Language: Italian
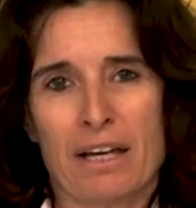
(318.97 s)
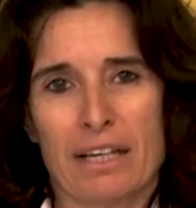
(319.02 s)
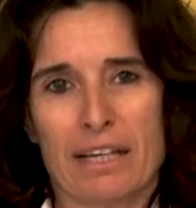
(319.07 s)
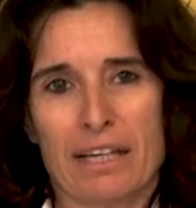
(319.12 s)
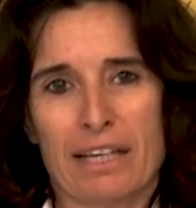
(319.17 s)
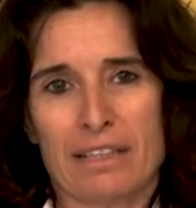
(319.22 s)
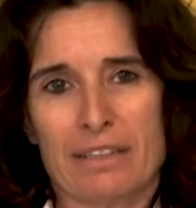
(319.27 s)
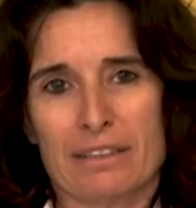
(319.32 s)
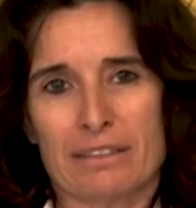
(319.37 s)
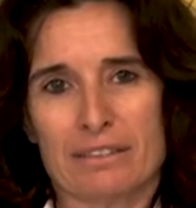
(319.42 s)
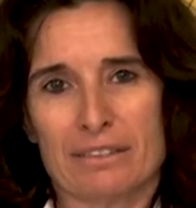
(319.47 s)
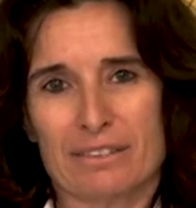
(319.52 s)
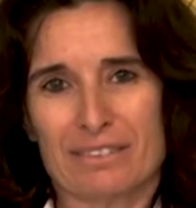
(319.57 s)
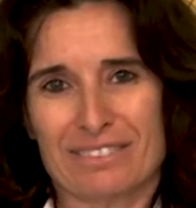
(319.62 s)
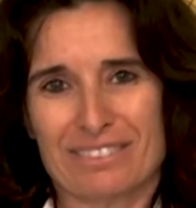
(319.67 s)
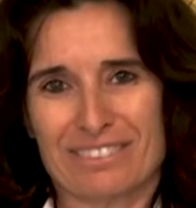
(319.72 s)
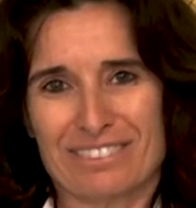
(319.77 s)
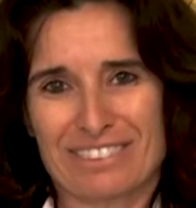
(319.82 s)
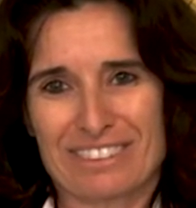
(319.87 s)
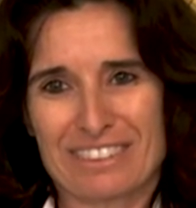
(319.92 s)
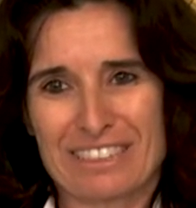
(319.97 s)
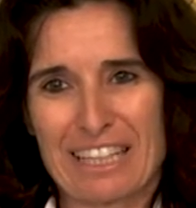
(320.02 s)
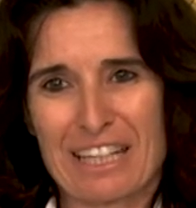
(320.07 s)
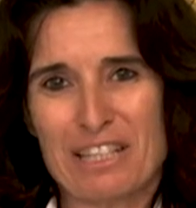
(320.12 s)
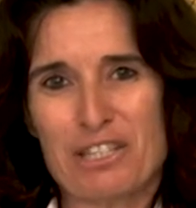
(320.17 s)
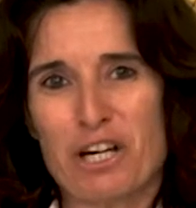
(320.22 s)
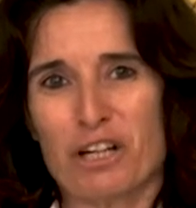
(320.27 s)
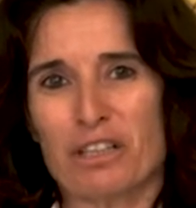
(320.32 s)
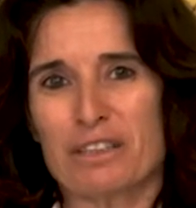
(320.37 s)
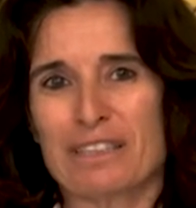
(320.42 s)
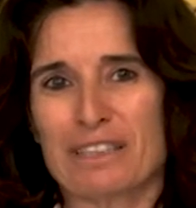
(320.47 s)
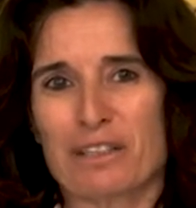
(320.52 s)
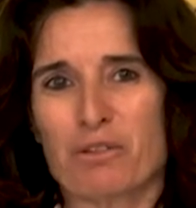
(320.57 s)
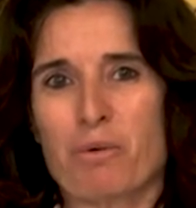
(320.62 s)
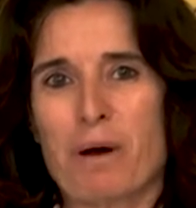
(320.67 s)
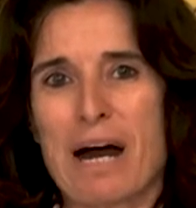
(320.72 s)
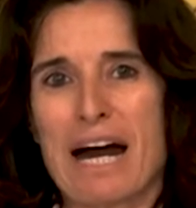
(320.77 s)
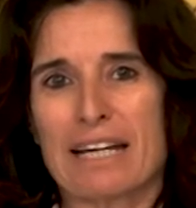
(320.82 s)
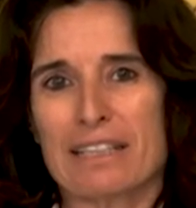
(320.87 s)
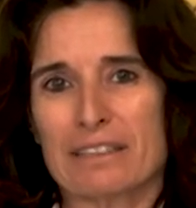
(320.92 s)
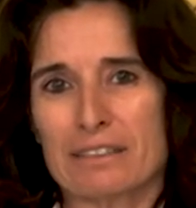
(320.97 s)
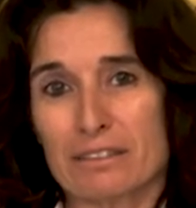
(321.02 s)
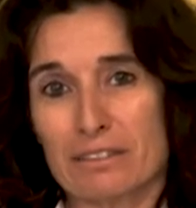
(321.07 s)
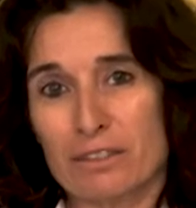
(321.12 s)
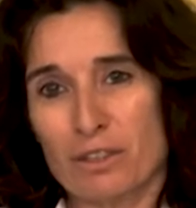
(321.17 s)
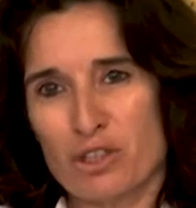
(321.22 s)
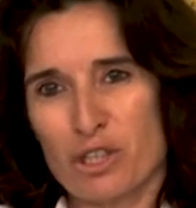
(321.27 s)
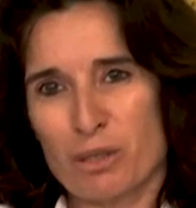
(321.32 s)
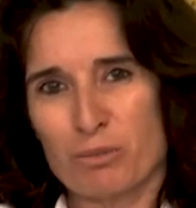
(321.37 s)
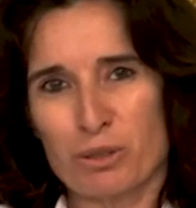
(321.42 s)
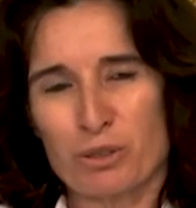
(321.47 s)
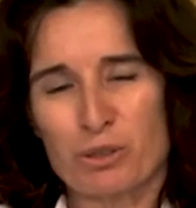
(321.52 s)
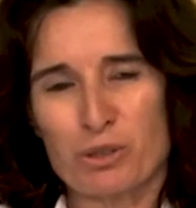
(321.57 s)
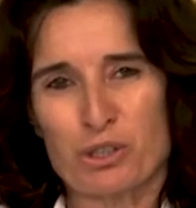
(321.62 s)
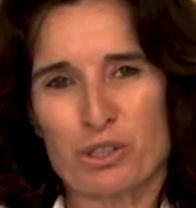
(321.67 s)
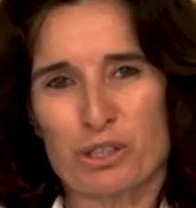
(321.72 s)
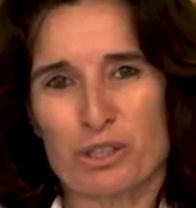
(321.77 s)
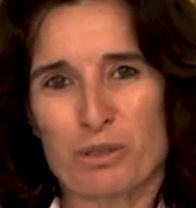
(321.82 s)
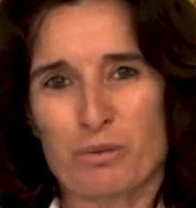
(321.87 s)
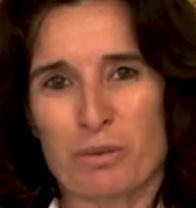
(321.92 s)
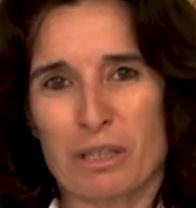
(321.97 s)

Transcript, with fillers: e mm, tagliò al traguardo, diciamo così,